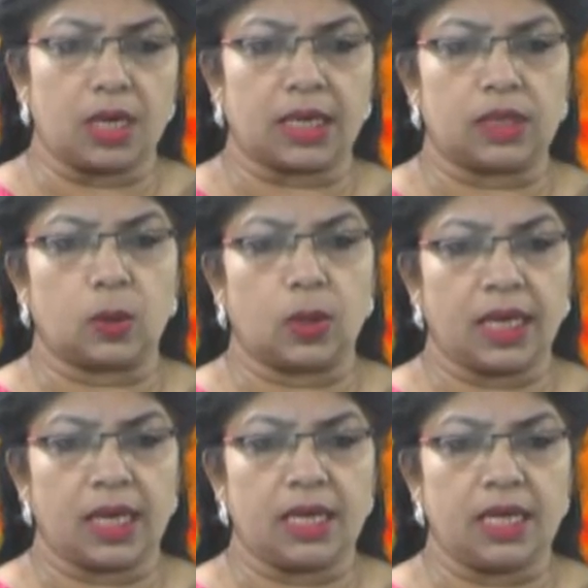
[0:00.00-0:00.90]
मनद
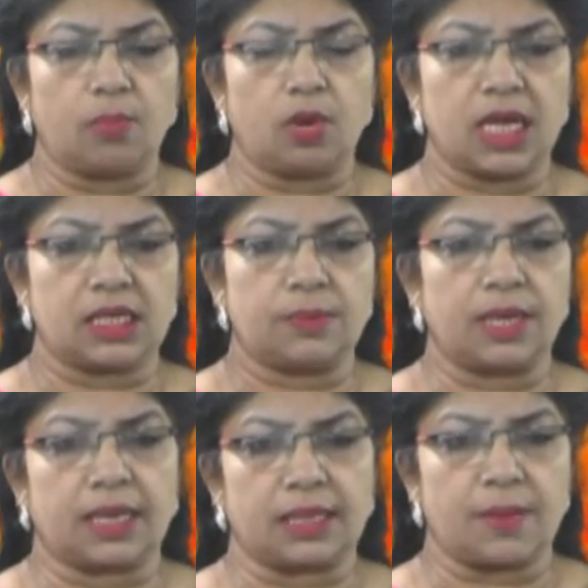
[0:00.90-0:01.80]
होने के लिए मुनासिब
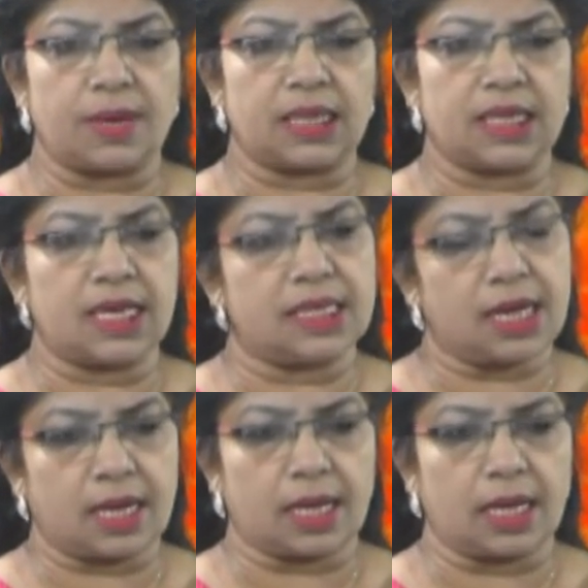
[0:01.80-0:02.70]
इकदाम किए
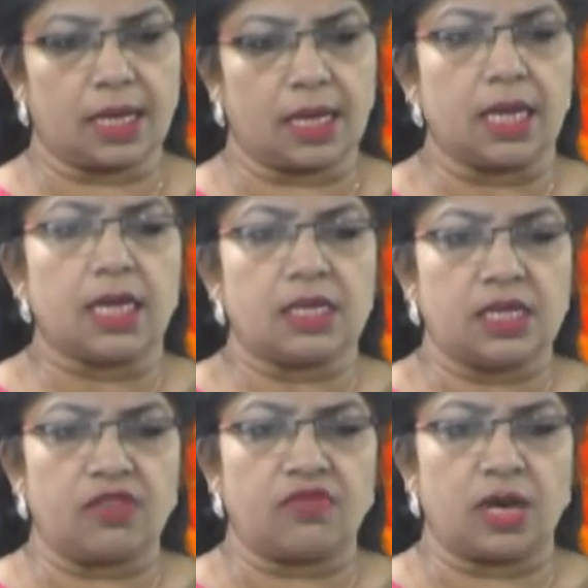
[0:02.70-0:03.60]
जा रहे हैं
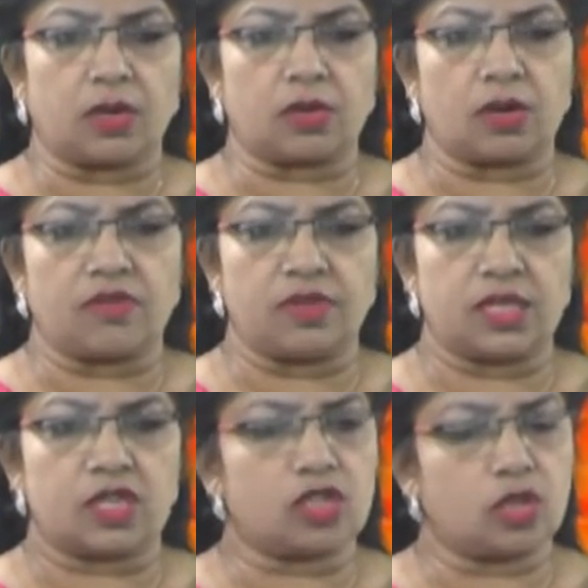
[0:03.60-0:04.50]
चीफ इलेक्ट्रल
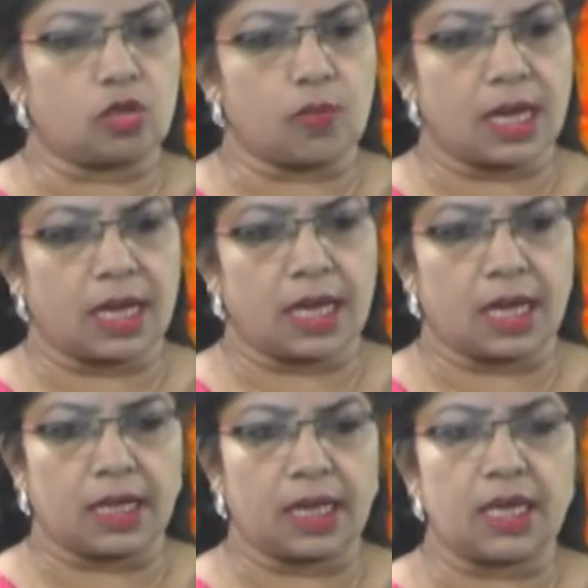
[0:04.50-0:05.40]
ऑफिसर रजत कुमार ने
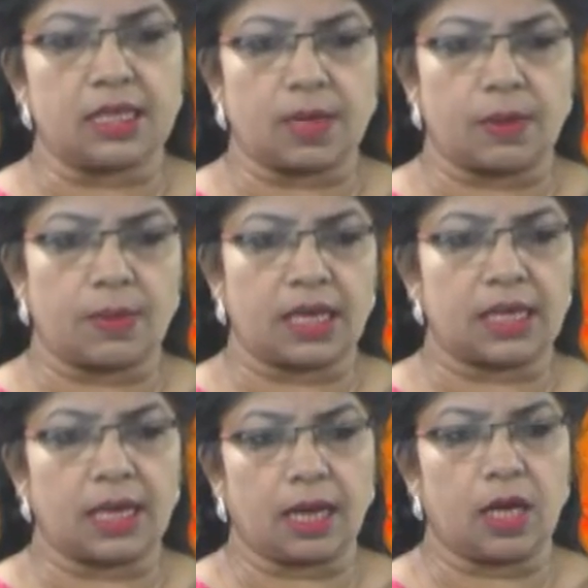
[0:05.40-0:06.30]
कहा कि
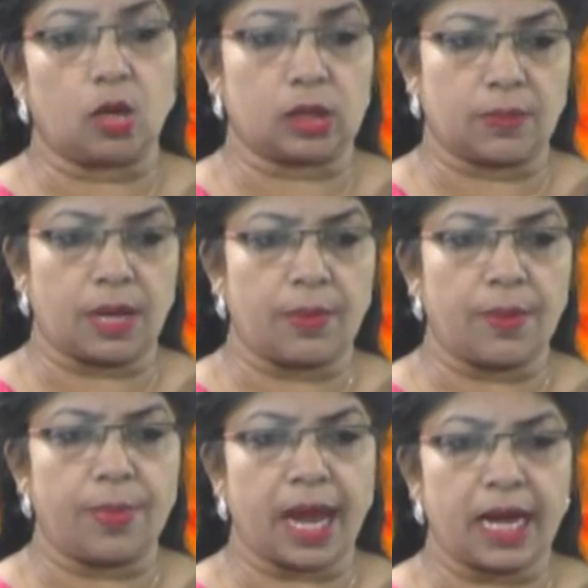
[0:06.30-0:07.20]
निज़ामाबाद हल्के लोकसभा
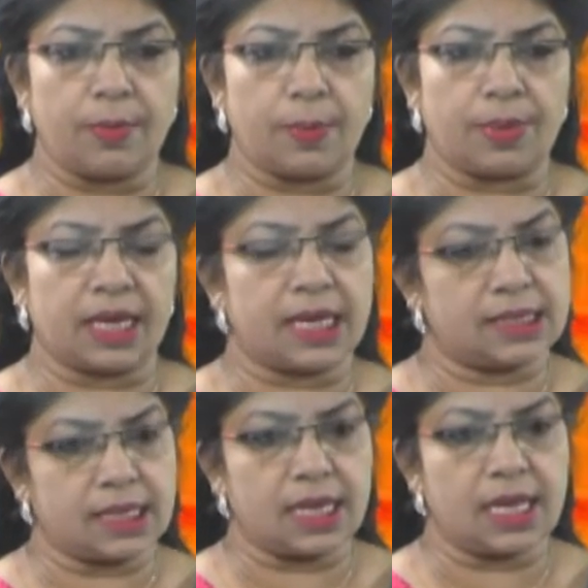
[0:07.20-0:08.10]
में बैलेट पेपर के
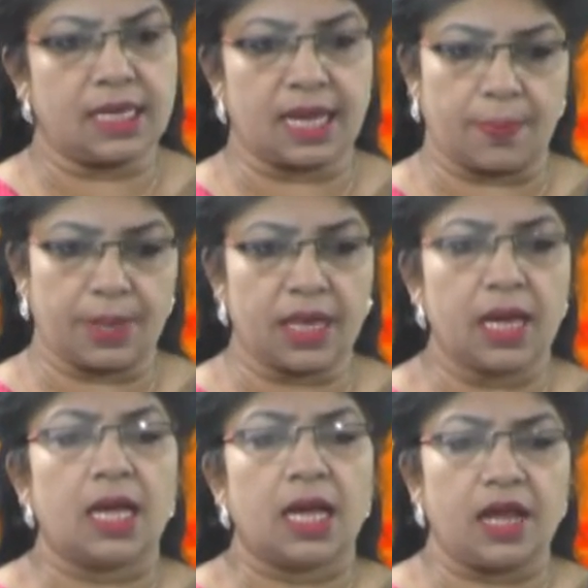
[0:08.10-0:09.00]
ज़रिए या फिर
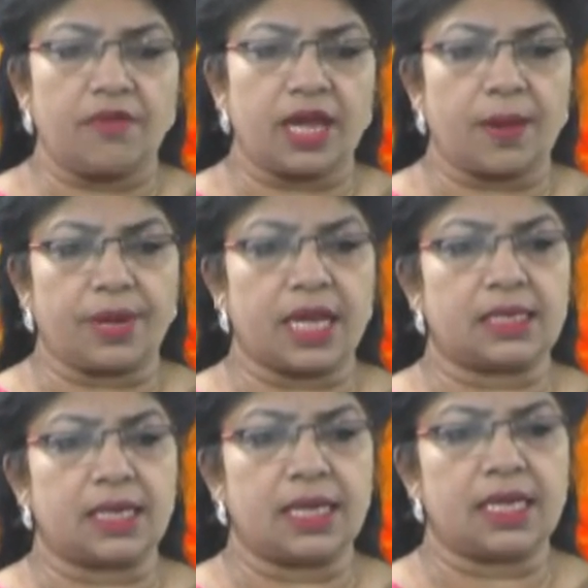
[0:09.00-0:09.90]
ई वी एम के
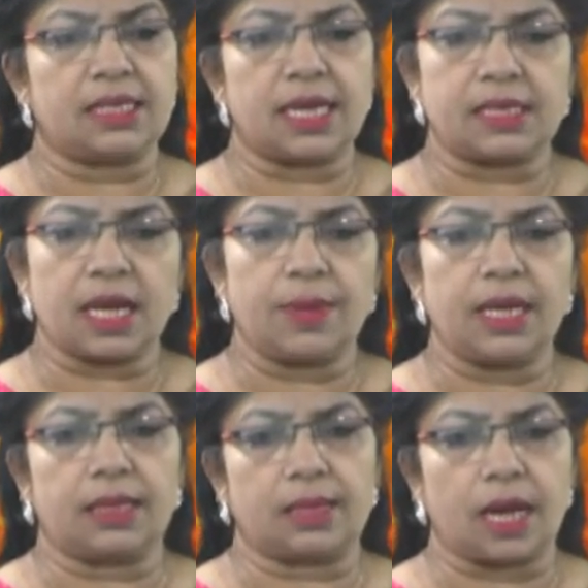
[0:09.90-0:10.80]
ज़रिए जैसा
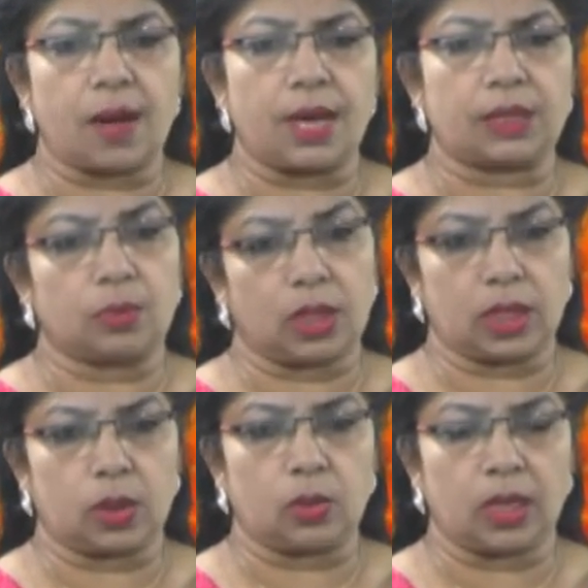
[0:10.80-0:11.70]
भी इंतबात मनद